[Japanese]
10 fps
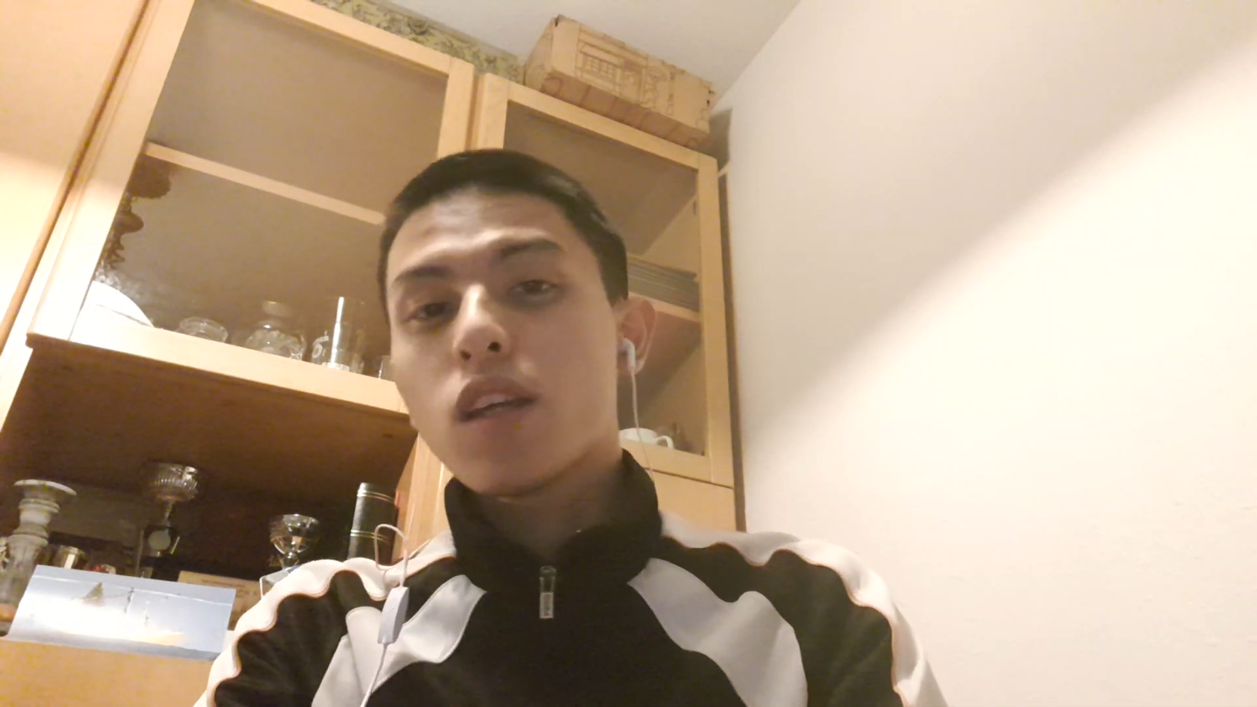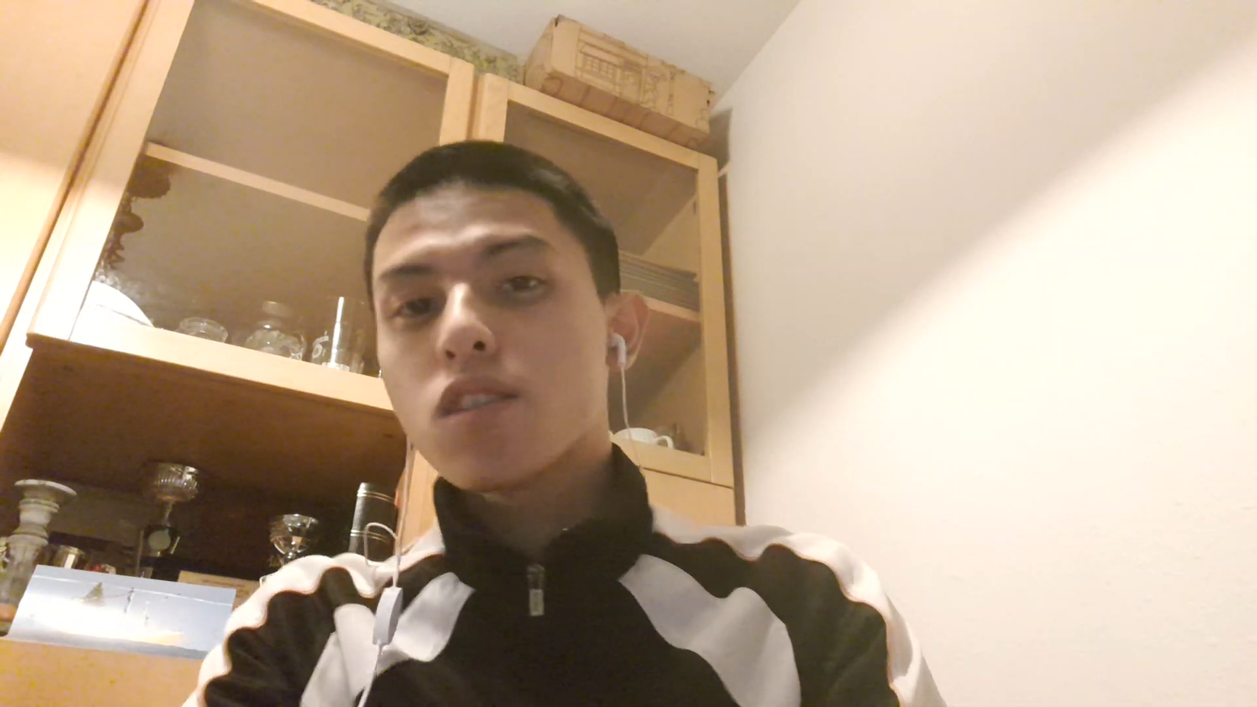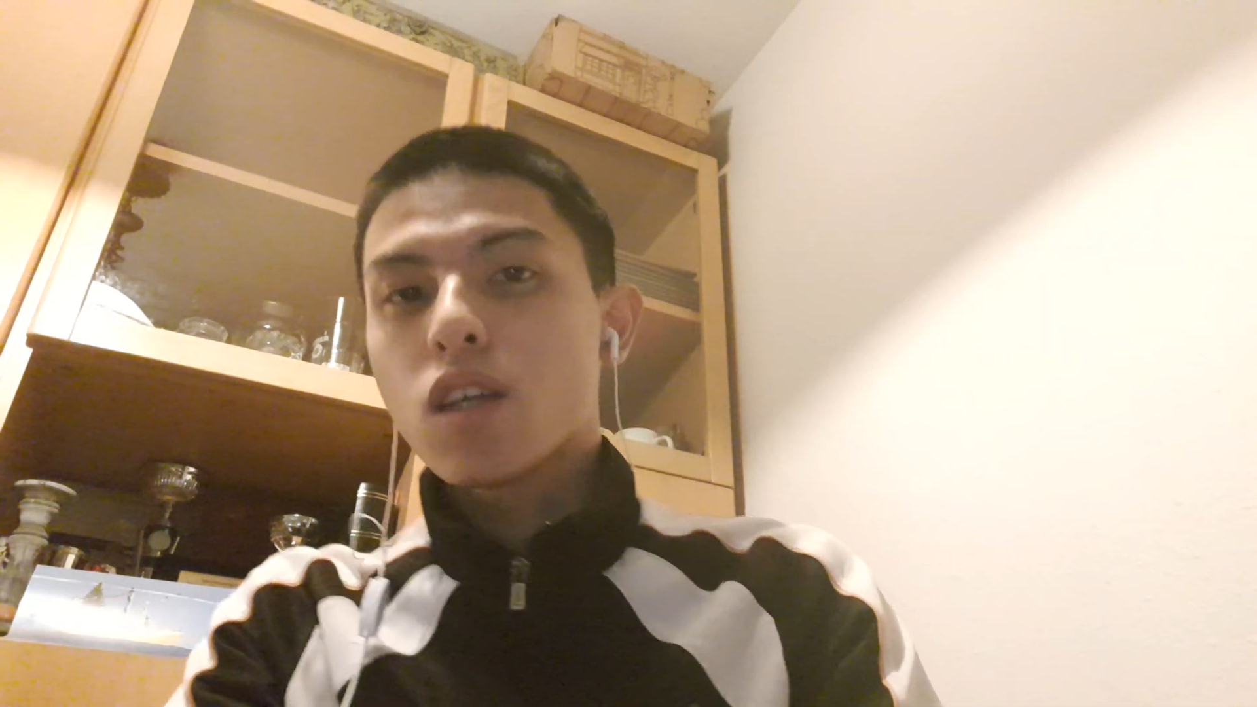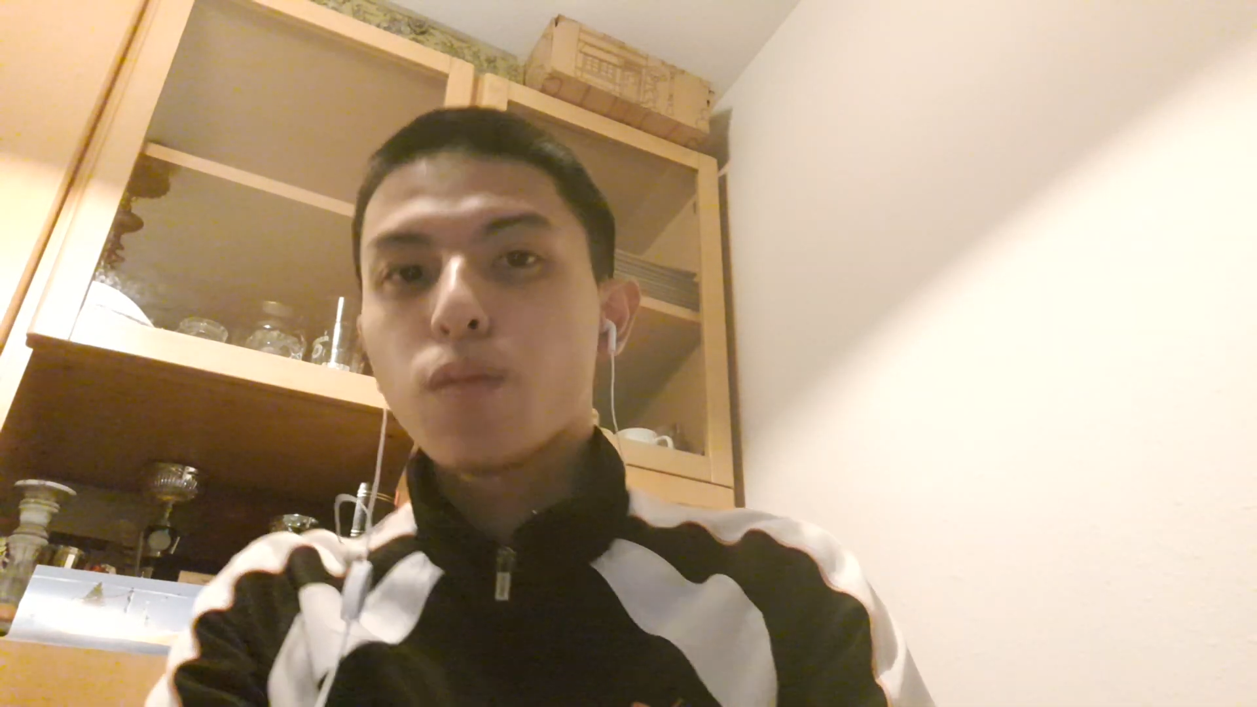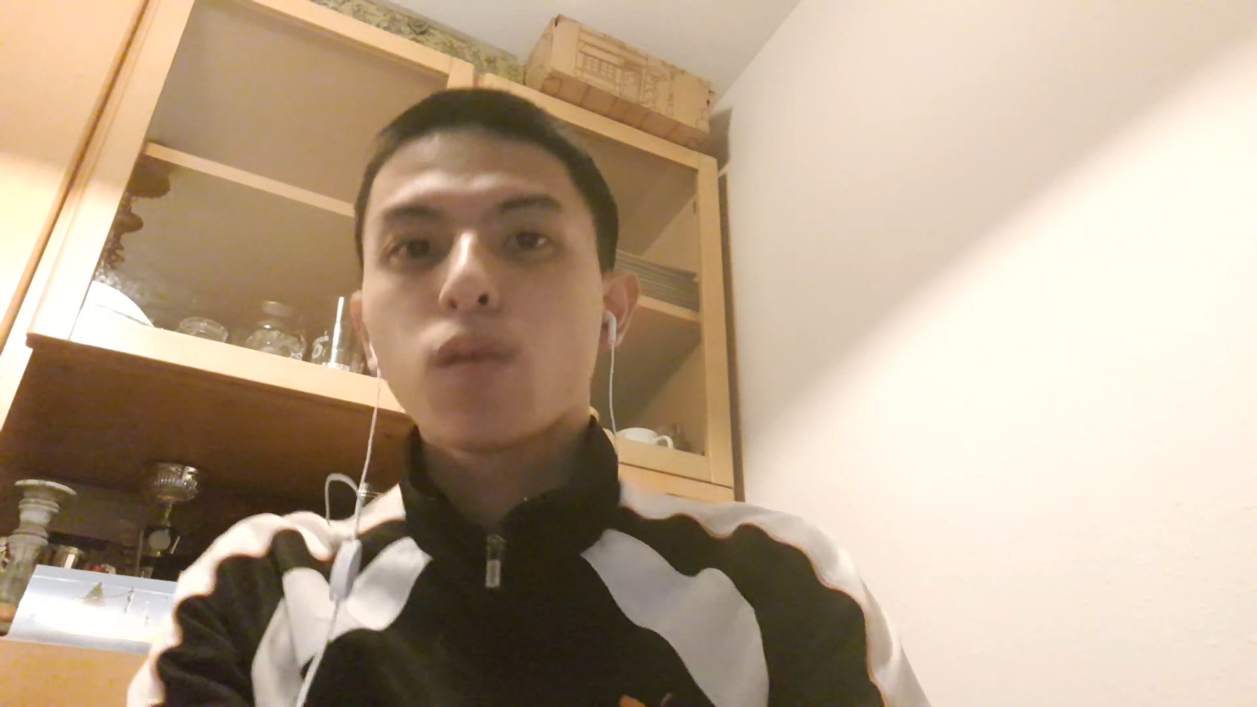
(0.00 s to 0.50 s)

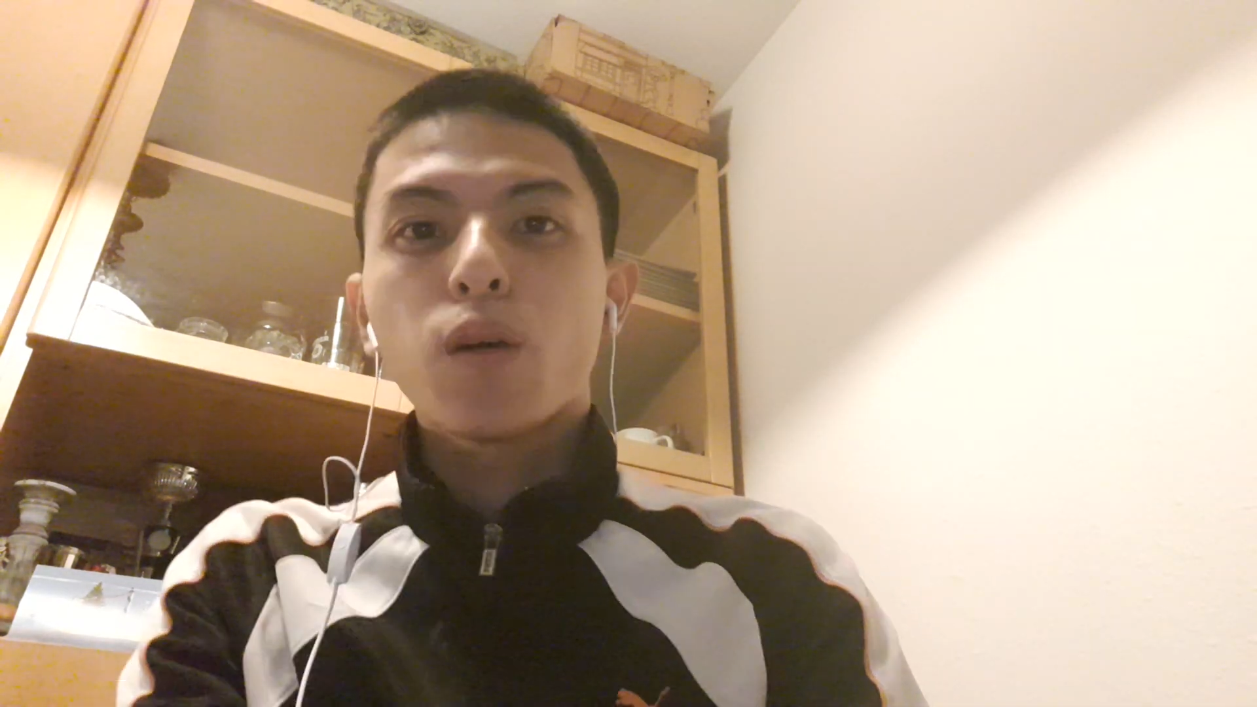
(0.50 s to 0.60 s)
転ジャンプ